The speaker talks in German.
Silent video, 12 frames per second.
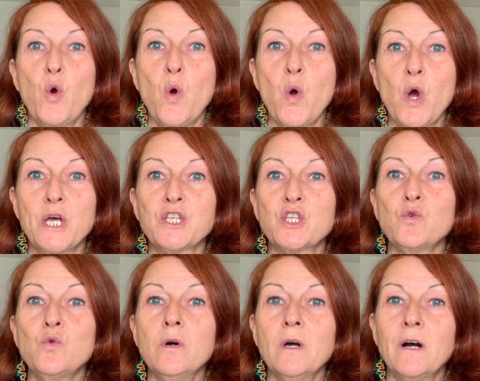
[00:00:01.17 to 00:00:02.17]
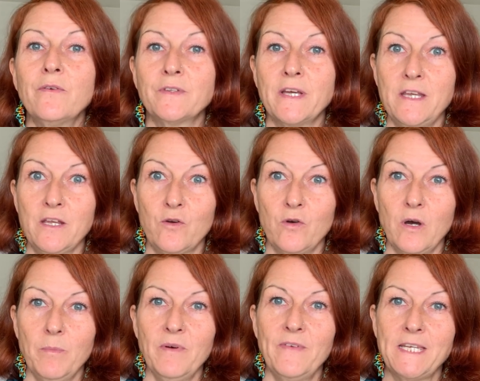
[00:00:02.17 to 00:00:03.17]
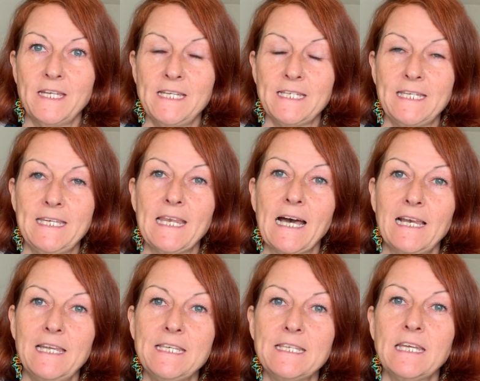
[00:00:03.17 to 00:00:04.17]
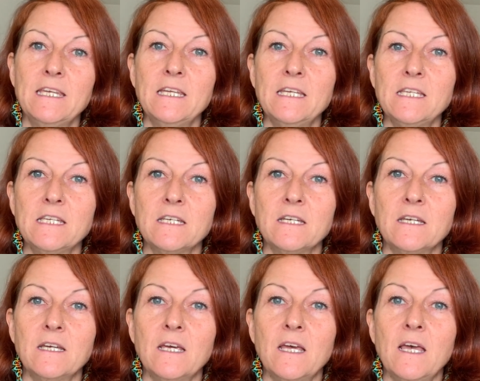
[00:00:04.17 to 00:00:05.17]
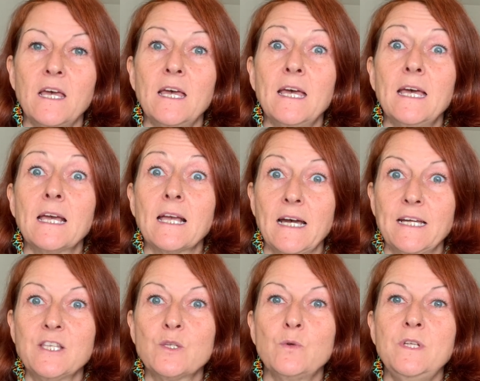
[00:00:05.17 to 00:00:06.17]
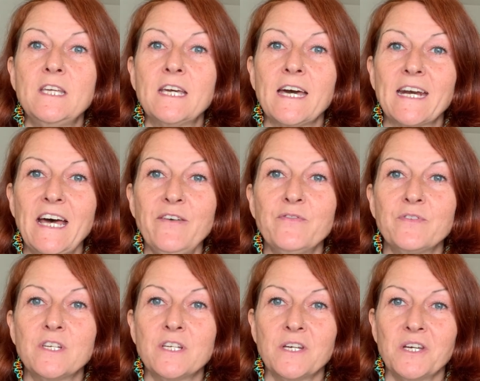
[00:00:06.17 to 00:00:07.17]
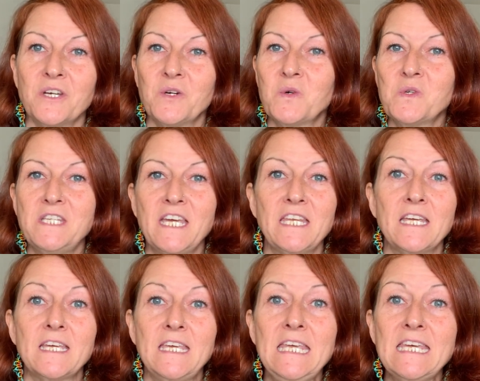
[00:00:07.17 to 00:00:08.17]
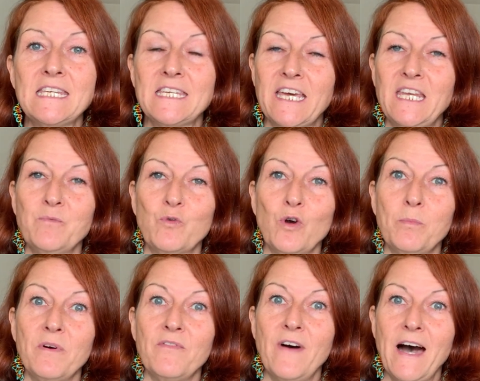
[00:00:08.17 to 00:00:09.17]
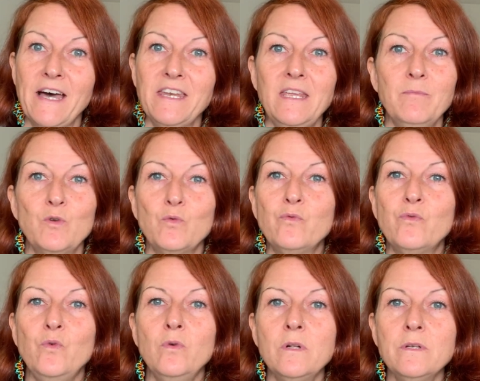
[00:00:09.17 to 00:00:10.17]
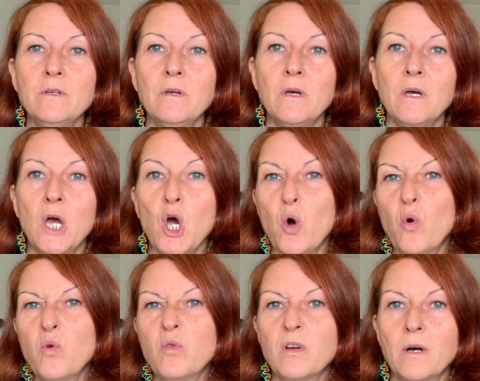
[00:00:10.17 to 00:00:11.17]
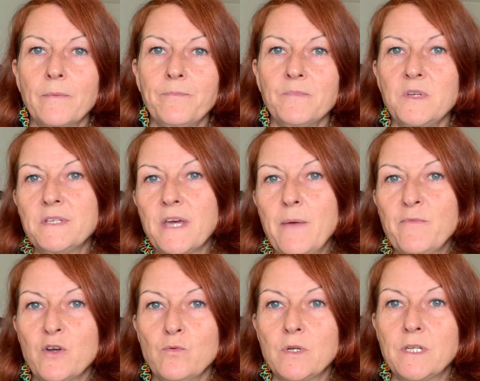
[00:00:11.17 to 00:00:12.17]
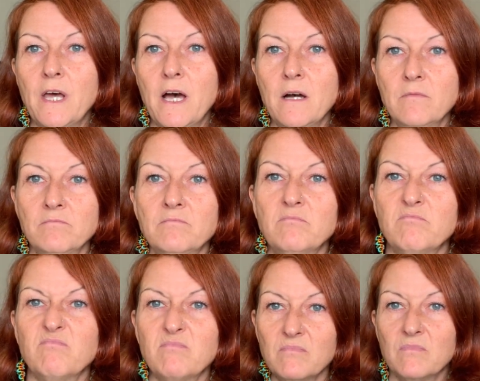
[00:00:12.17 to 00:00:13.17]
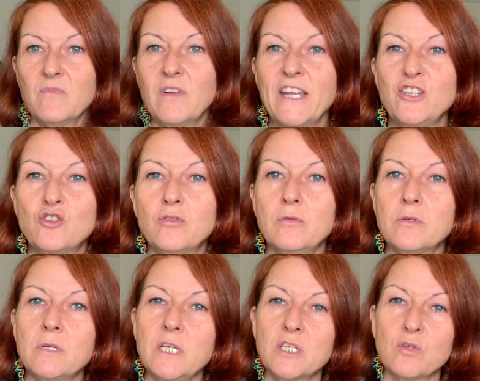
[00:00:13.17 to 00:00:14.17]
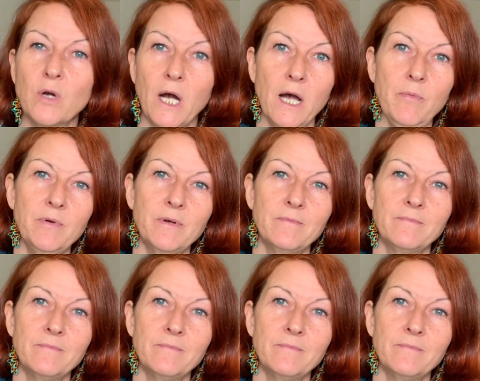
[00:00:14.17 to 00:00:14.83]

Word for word: Hörst du auf deinen Körper, wenn er dir Signale sendet? Kannst du die Kraft und die Energie in deinem Körper wahrnehmen und fühlen? Oder ist er einfach nur da? Vielleicht stößt du ihn sogar ab?